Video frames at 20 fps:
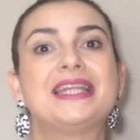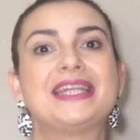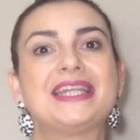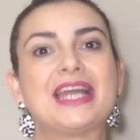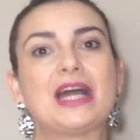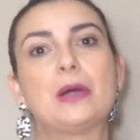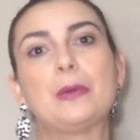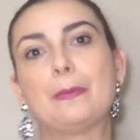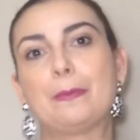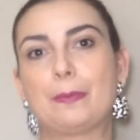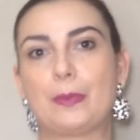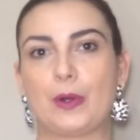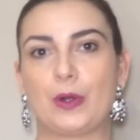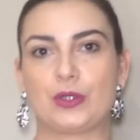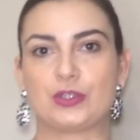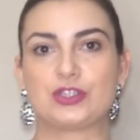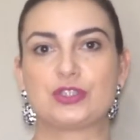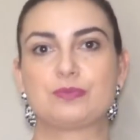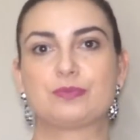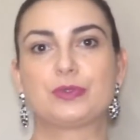não
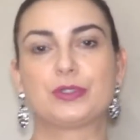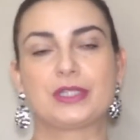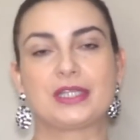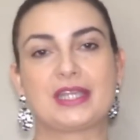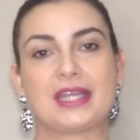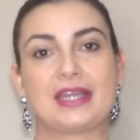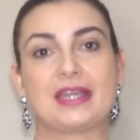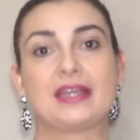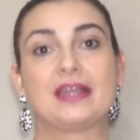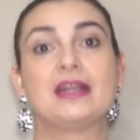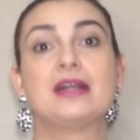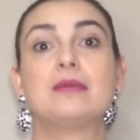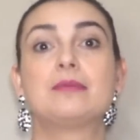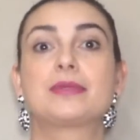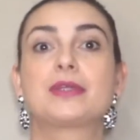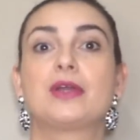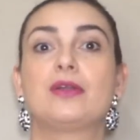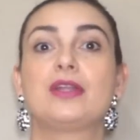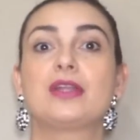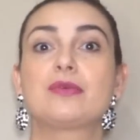pode. Por quê?
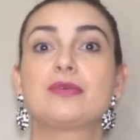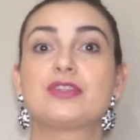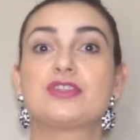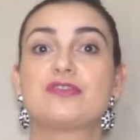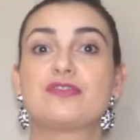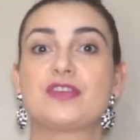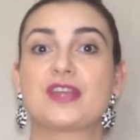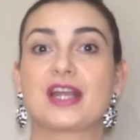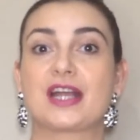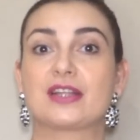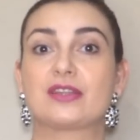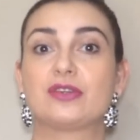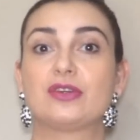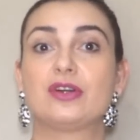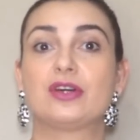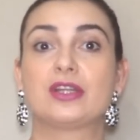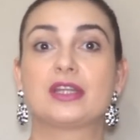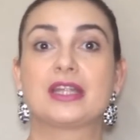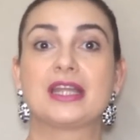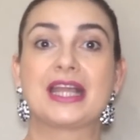Porque o
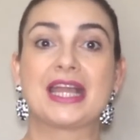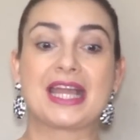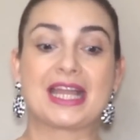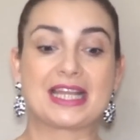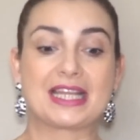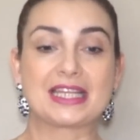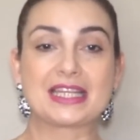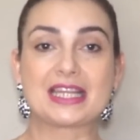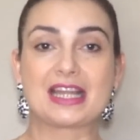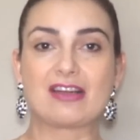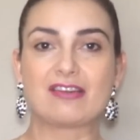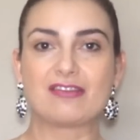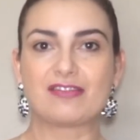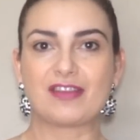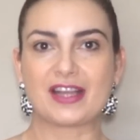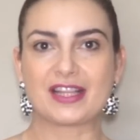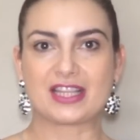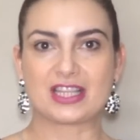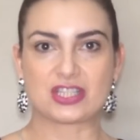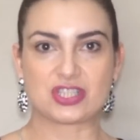liquidificador, ele não
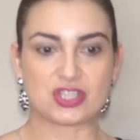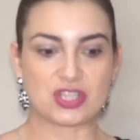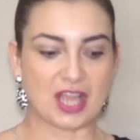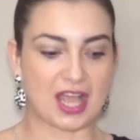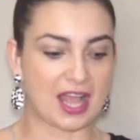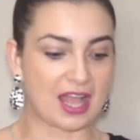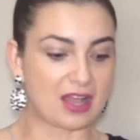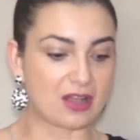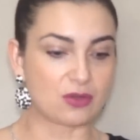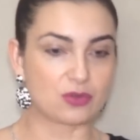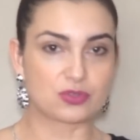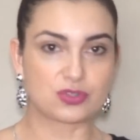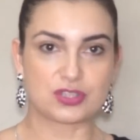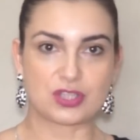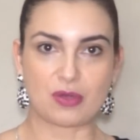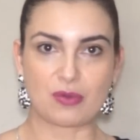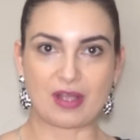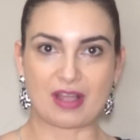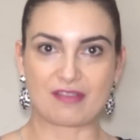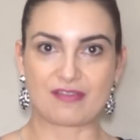vai deixar o
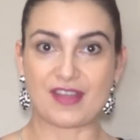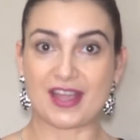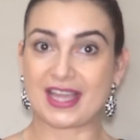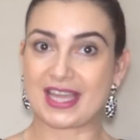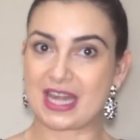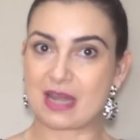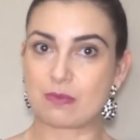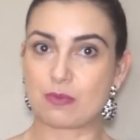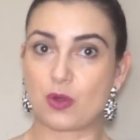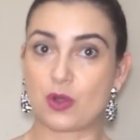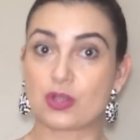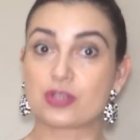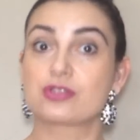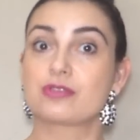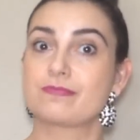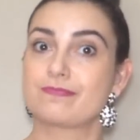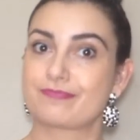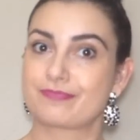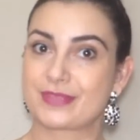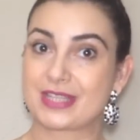seu café
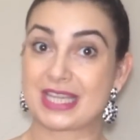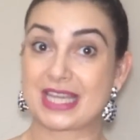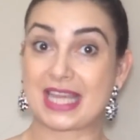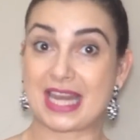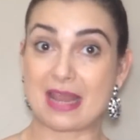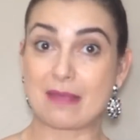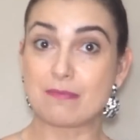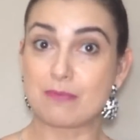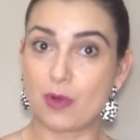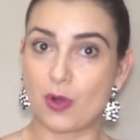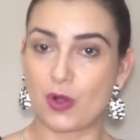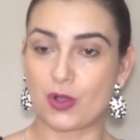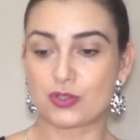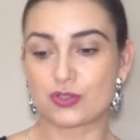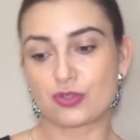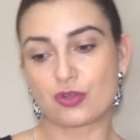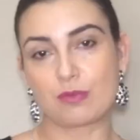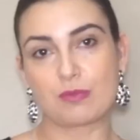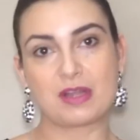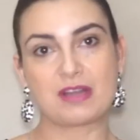cremoso,
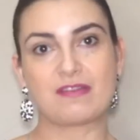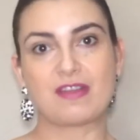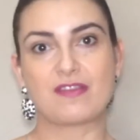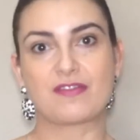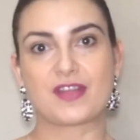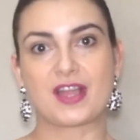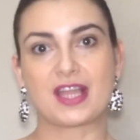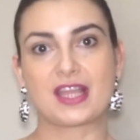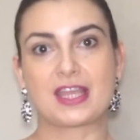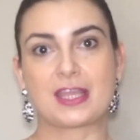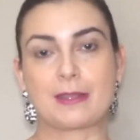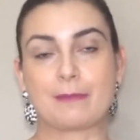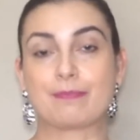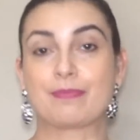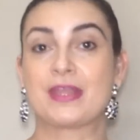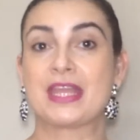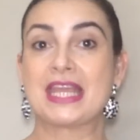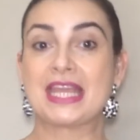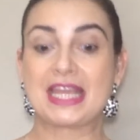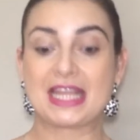cremoso como ele vai ficar aqui.
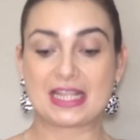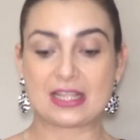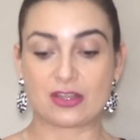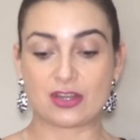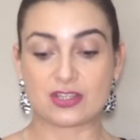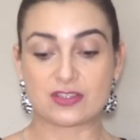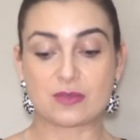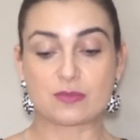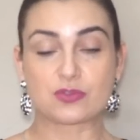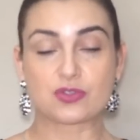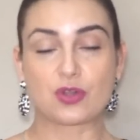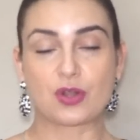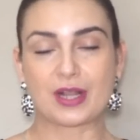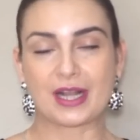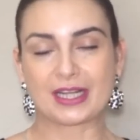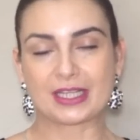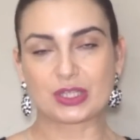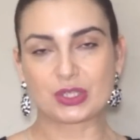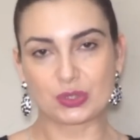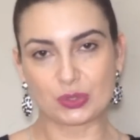Então, nós vamos
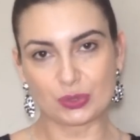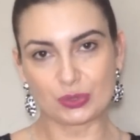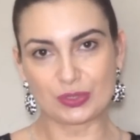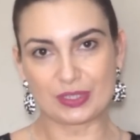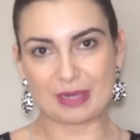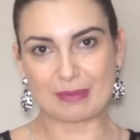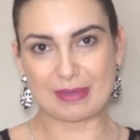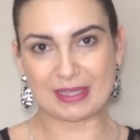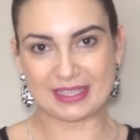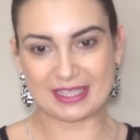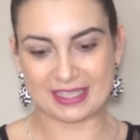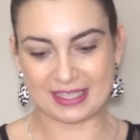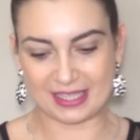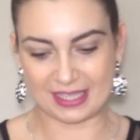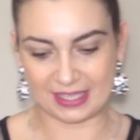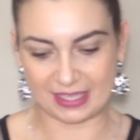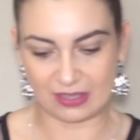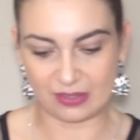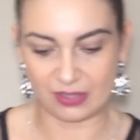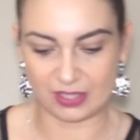colocar tudo na
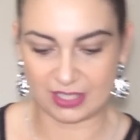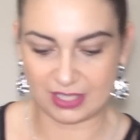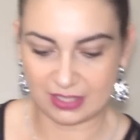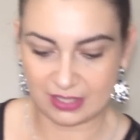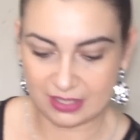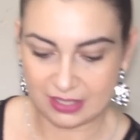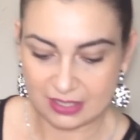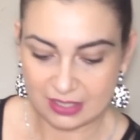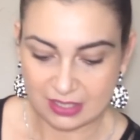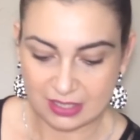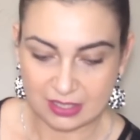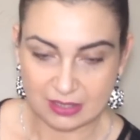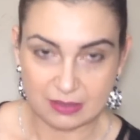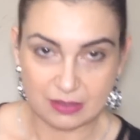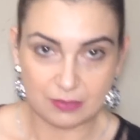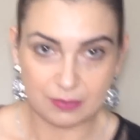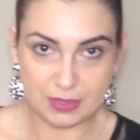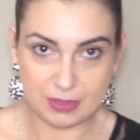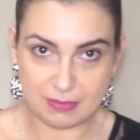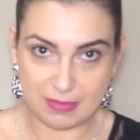batedeira, olha.
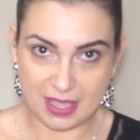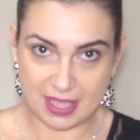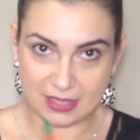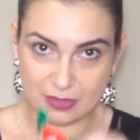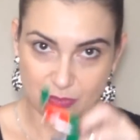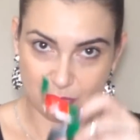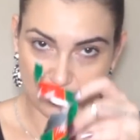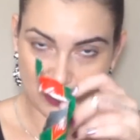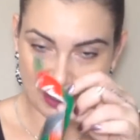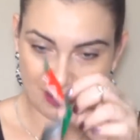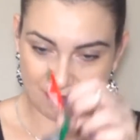Primeiro, o